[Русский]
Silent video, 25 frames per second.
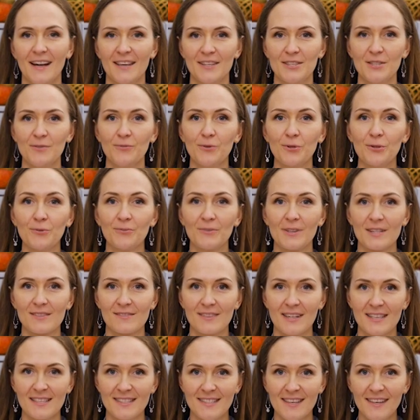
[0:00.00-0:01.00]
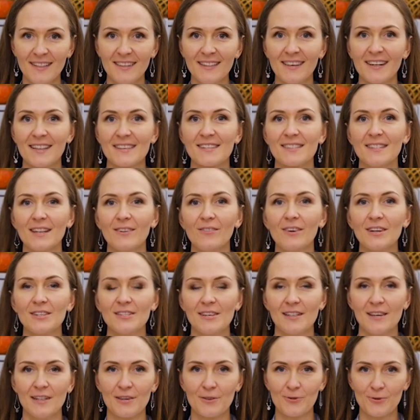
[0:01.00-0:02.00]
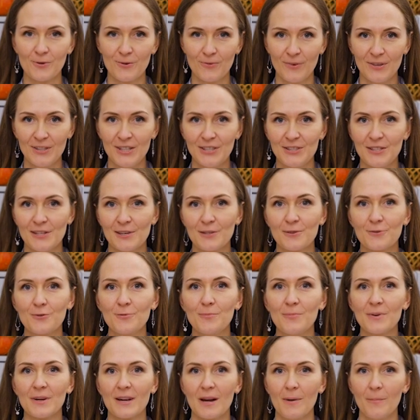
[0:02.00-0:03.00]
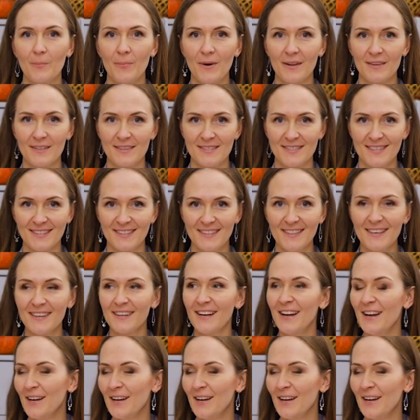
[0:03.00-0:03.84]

сегодня у нас в гостях основатель и руководитель группы компании «Сидек»